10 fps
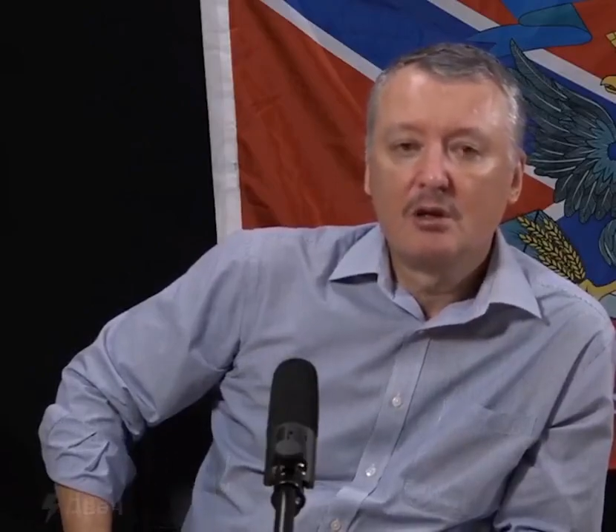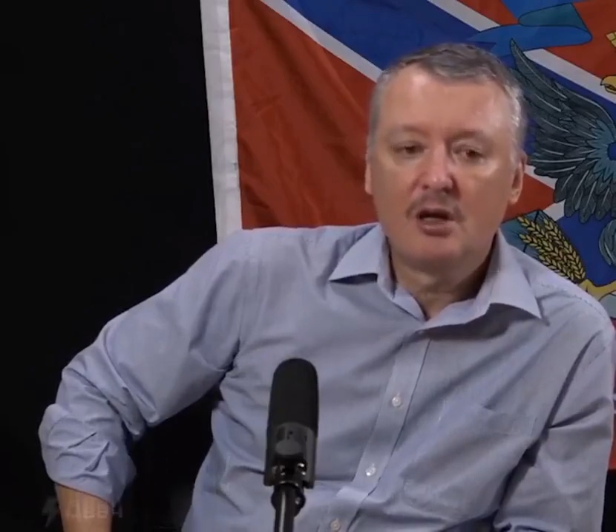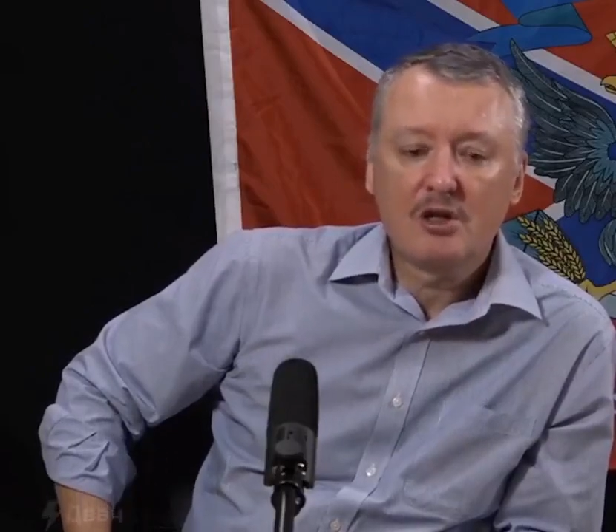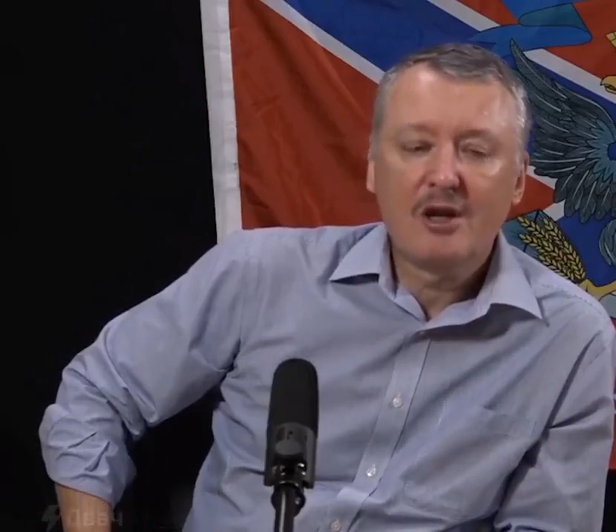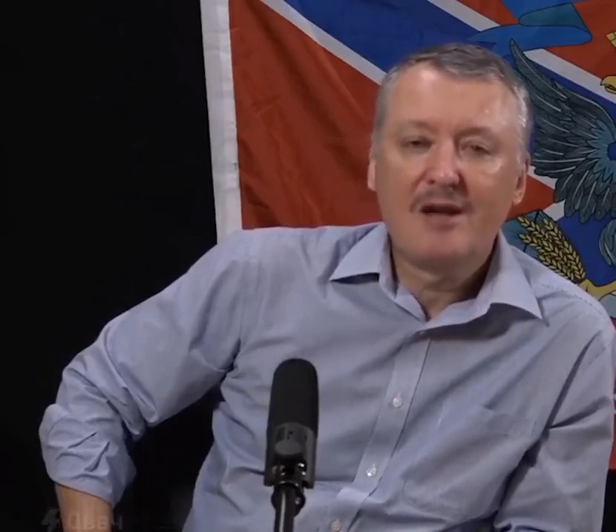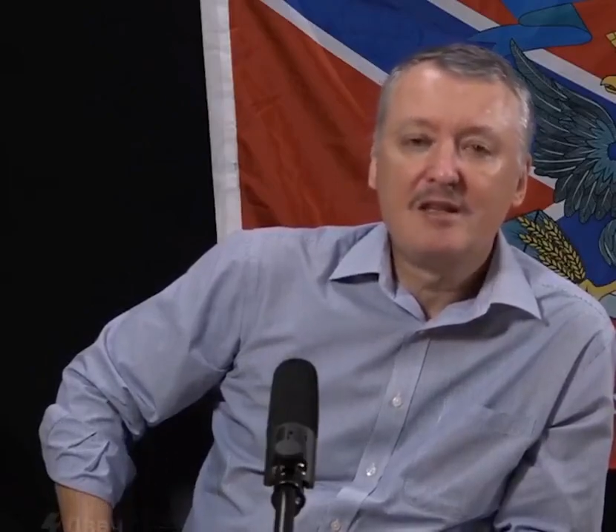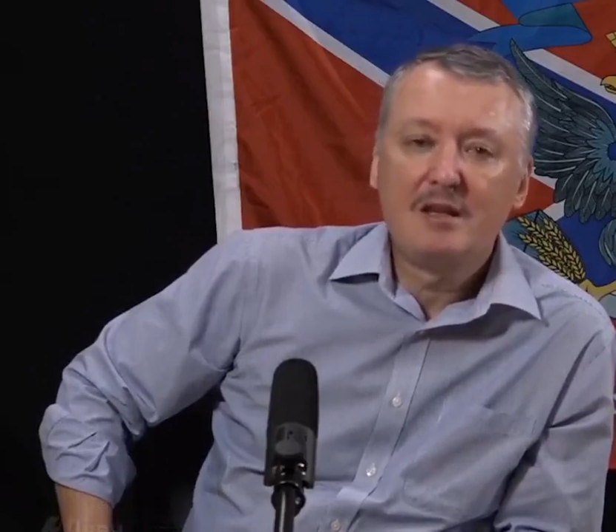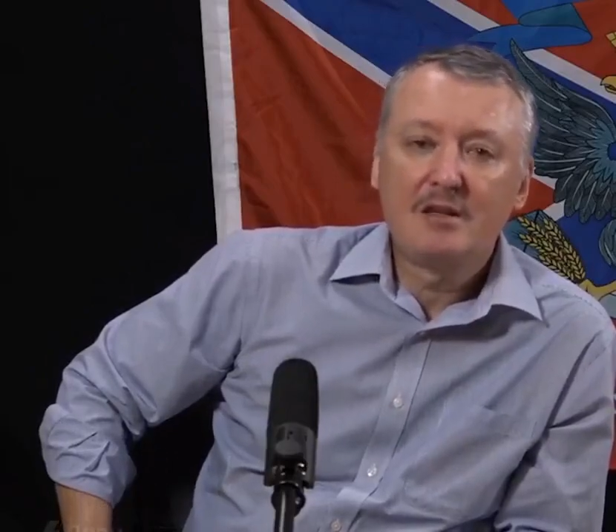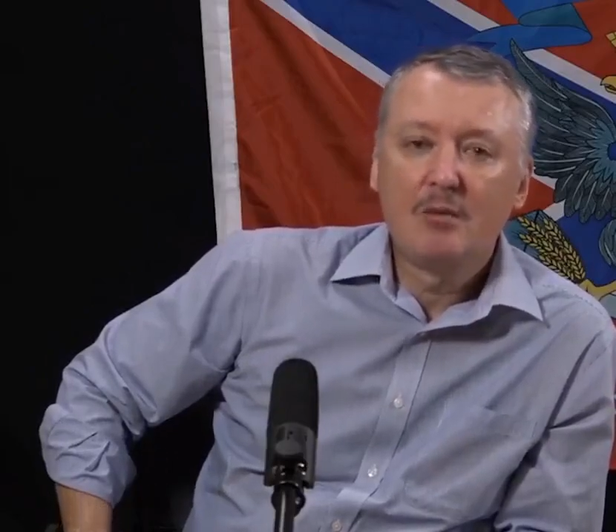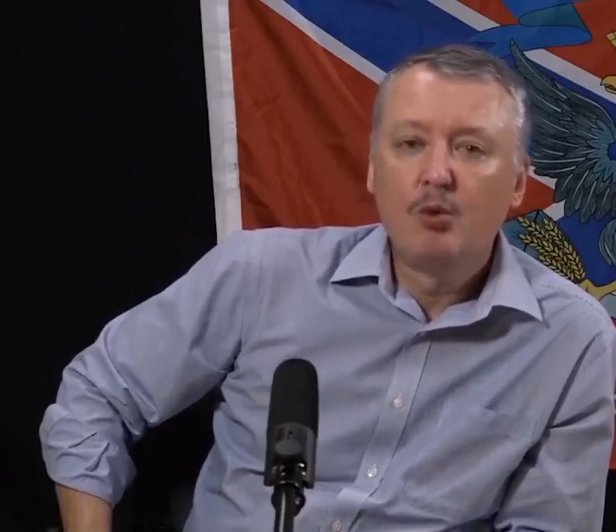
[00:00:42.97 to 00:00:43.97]
даже
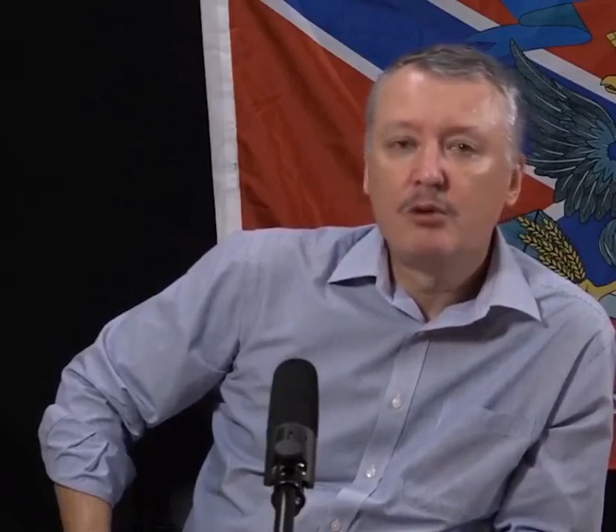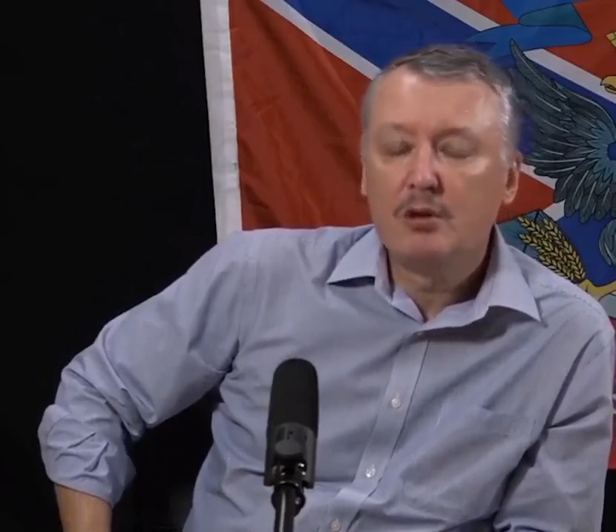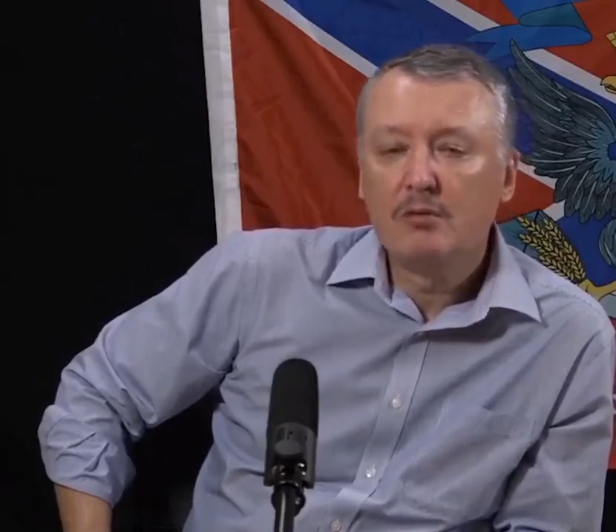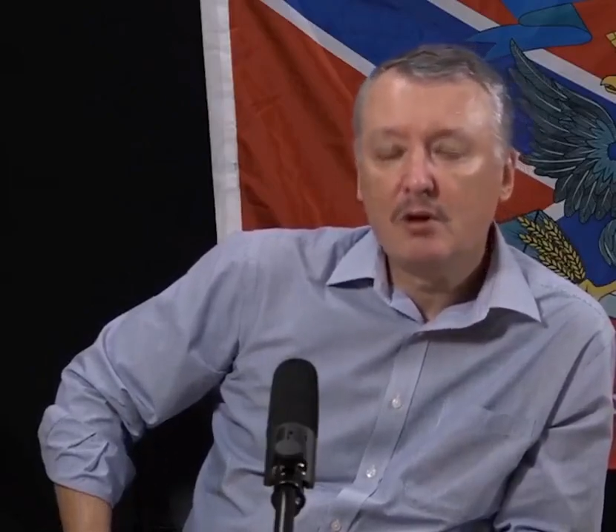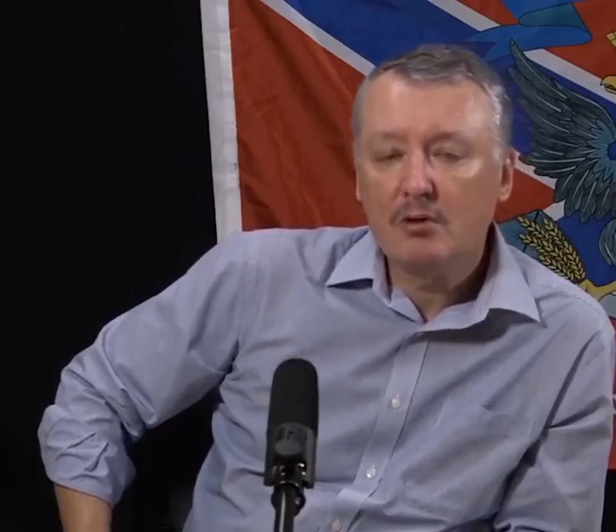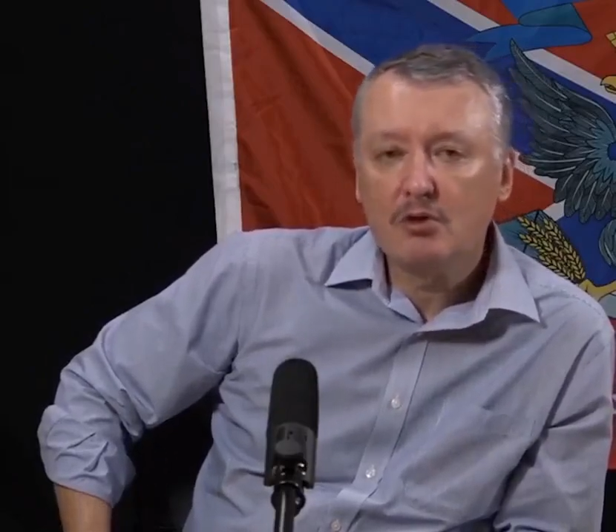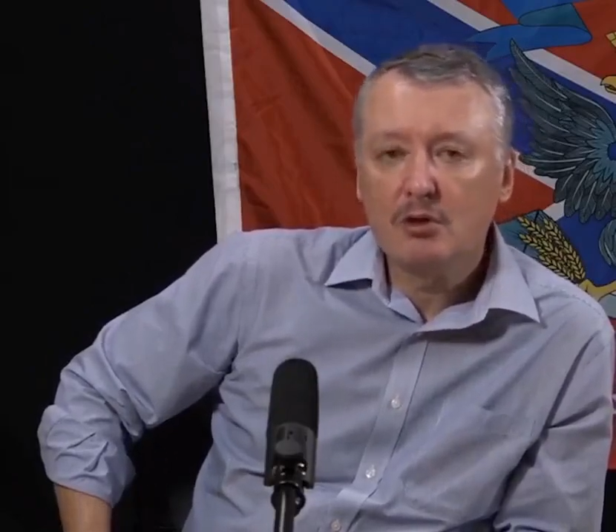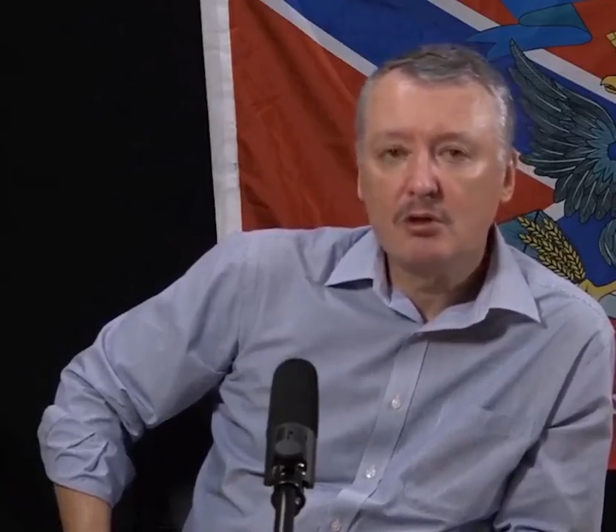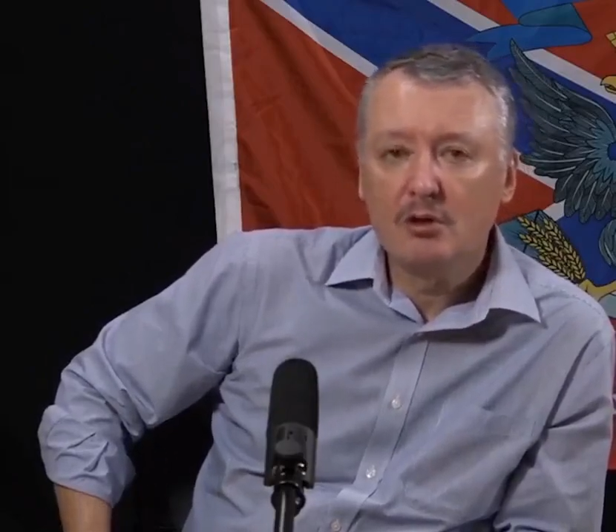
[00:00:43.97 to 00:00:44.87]
одеть, обуть и вооружить,